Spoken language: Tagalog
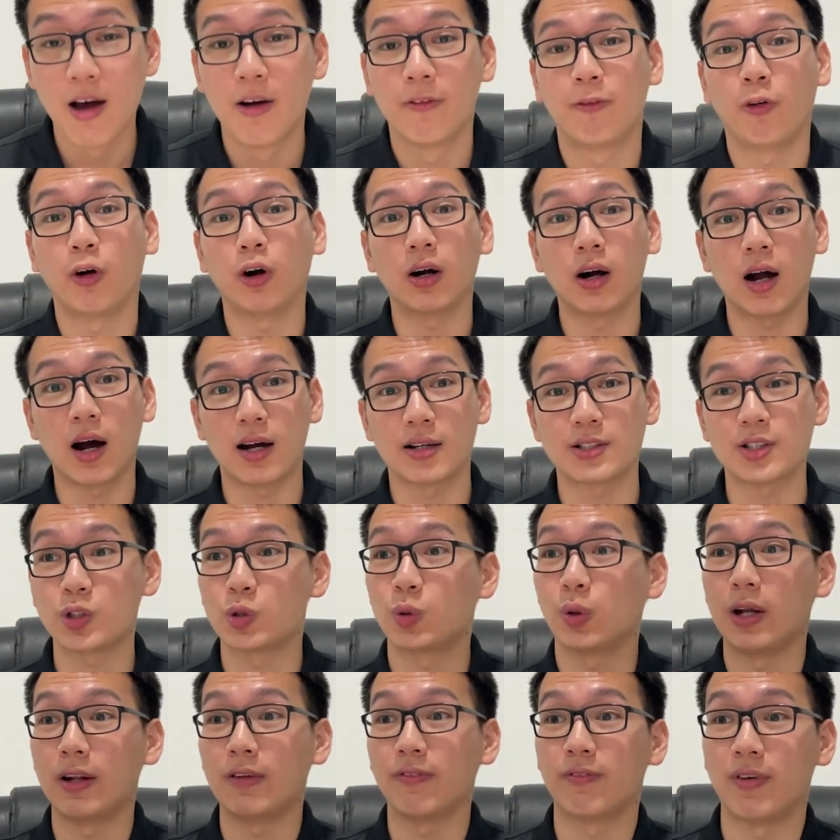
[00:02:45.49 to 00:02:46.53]
for us
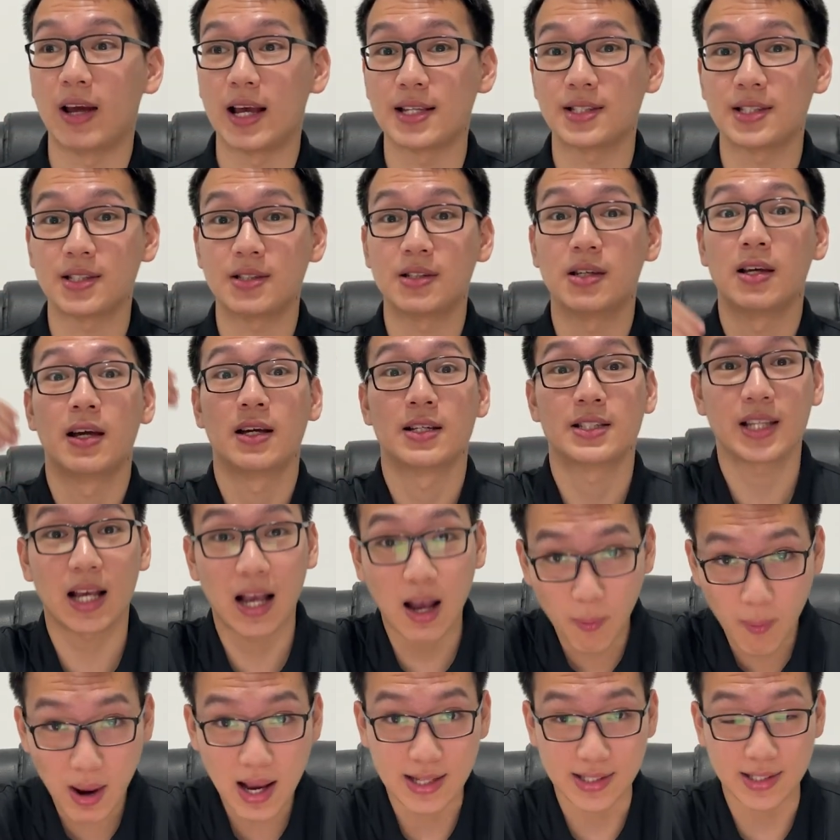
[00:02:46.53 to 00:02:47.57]
to invest sa
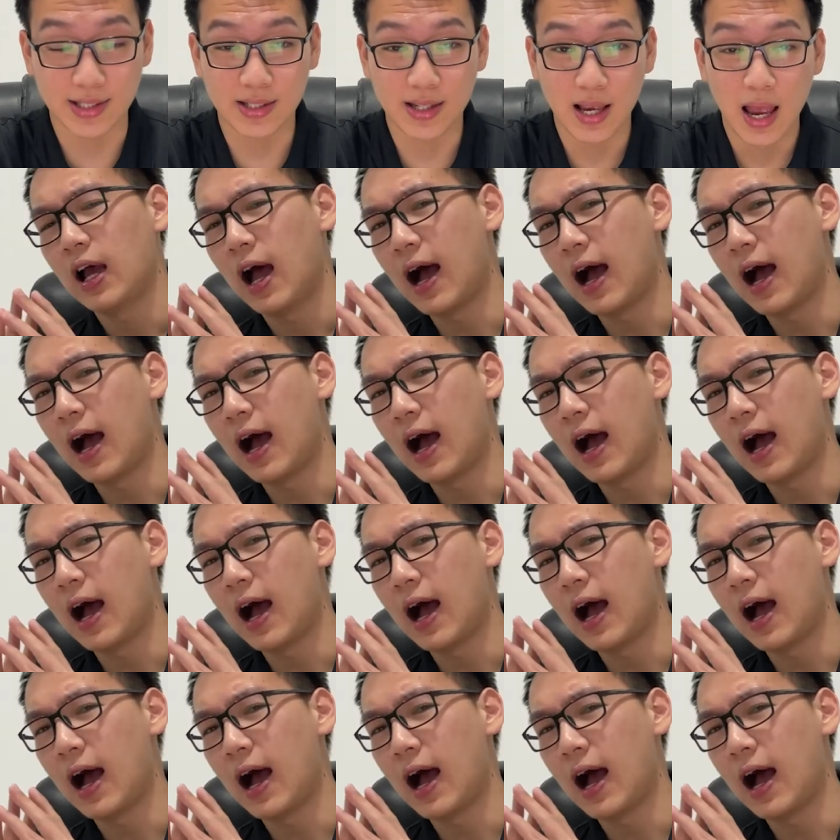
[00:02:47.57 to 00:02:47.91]
gawas.